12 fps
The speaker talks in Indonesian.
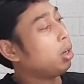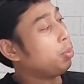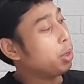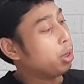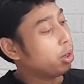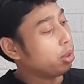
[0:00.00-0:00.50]

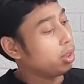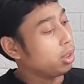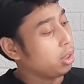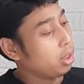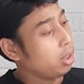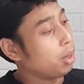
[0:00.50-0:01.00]
pinggir
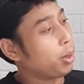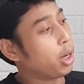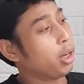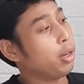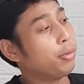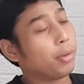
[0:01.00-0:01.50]
sini,
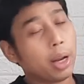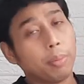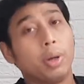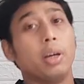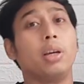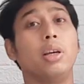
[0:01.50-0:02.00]
apalagi di frame,
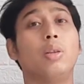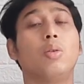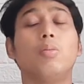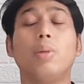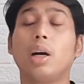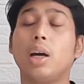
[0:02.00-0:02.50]
itu
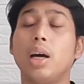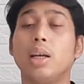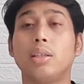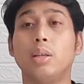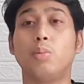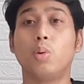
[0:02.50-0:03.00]
maka
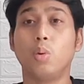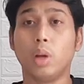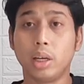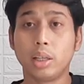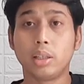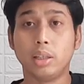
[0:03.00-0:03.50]
hasil
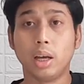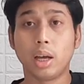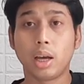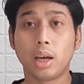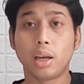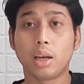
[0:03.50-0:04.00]
pukulannya
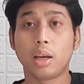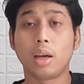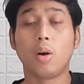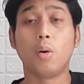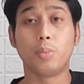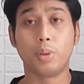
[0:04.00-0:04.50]
tidak
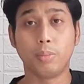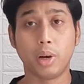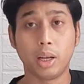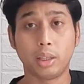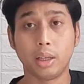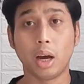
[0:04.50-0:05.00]

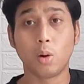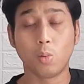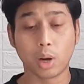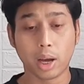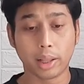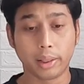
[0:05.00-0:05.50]
optimal, tidak
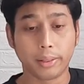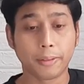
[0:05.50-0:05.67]
akurat.